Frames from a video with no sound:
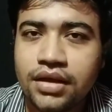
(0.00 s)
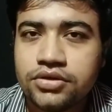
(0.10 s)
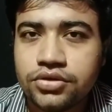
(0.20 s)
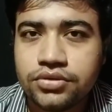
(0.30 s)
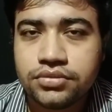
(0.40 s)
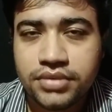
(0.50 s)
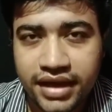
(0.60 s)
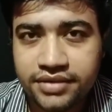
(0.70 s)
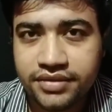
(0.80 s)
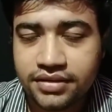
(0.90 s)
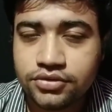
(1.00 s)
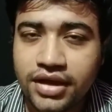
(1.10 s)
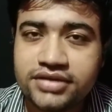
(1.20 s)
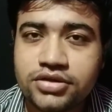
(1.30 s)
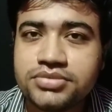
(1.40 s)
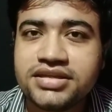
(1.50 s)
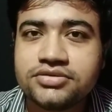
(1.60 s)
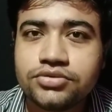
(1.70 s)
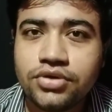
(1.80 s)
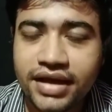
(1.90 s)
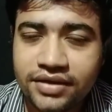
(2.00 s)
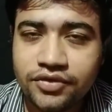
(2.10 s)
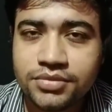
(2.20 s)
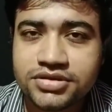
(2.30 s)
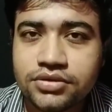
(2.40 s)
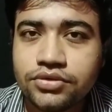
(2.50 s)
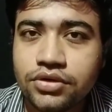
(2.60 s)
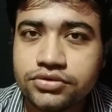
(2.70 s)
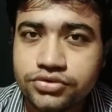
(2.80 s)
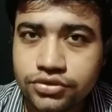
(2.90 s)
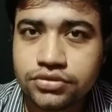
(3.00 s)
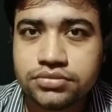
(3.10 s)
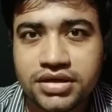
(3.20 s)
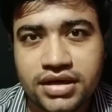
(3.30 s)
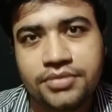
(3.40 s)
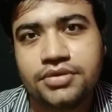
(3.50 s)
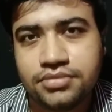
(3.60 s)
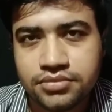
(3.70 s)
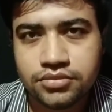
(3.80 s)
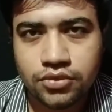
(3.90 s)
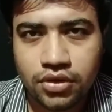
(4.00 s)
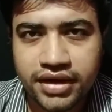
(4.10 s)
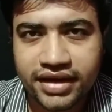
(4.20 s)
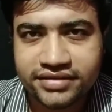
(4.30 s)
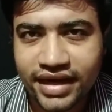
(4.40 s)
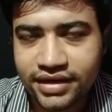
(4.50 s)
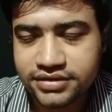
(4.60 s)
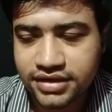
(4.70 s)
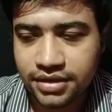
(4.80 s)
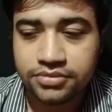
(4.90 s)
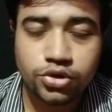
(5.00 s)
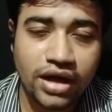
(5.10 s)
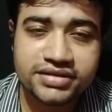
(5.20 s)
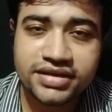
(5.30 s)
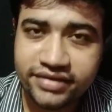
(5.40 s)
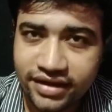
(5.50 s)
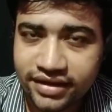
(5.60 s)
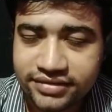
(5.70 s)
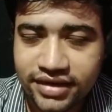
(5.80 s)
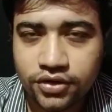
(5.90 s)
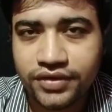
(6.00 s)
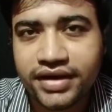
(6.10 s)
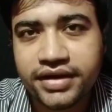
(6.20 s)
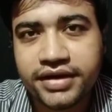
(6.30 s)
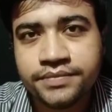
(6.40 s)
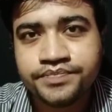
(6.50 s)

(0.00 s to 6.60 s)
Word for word: তো এনিওয়ে তো এইসব জিনিসগুলো এই ইনফরমেশনগুলোর জন্য মানে আমি অনেক এক্সাইটেড ছিলাম তো আজকে ট্রেলার এসে গেল ফাইনালি